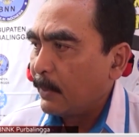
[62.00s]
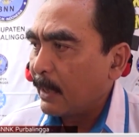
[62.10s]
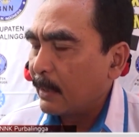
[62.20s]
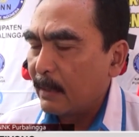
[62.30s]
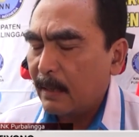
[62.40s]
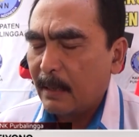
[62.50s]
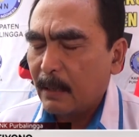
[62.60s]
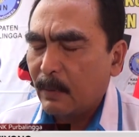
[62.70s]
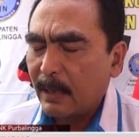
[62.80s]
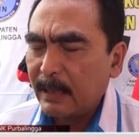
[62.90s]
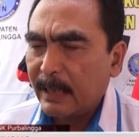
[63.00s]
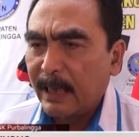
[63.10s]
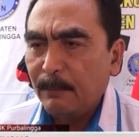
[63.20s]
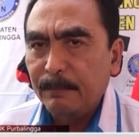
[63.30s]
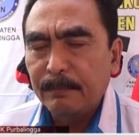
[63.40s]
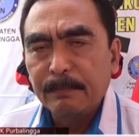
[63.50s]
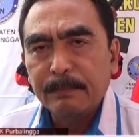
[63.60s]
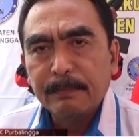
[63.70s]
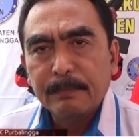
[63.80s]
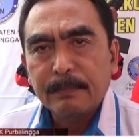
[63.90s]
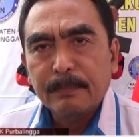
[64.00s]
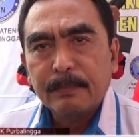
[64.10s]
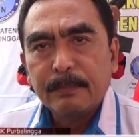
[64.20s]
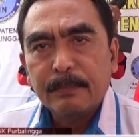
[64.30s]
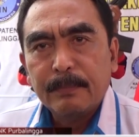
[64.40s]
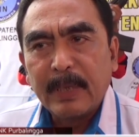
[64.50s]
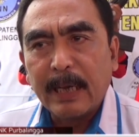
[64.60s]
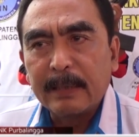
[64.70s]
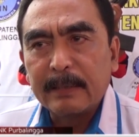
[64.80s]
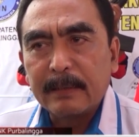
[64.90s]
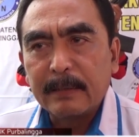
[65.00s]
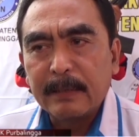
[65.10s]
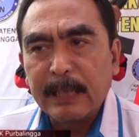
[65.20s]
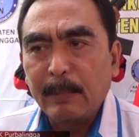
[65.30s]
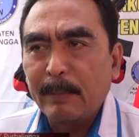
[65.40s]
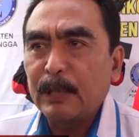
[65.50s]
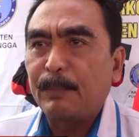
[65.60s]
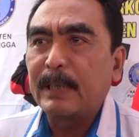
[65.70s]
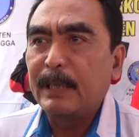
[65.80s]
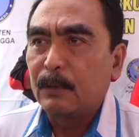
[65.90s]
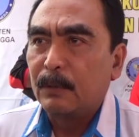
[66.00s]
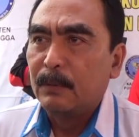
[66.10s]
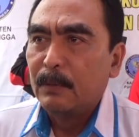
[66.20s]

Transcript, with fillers: barang uh, uang dikirim dan ya memang seperti itu